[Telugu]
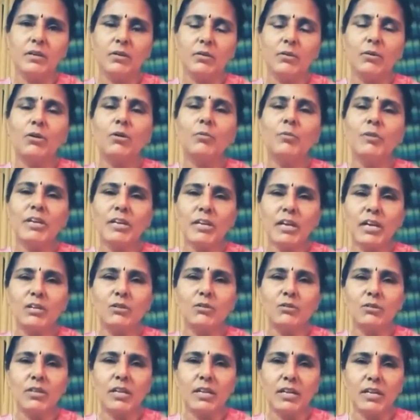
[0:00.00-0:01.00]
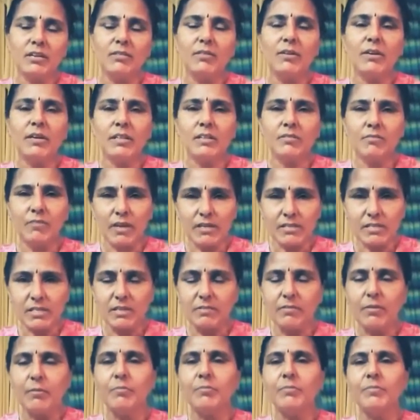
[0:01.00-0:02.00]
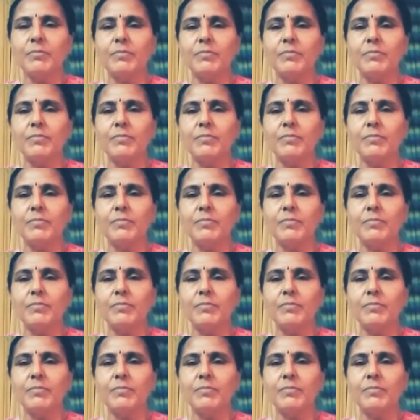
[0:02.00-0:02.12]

కొట్టుమిట్టాడుతుందనేటువంటిది వాస్తవం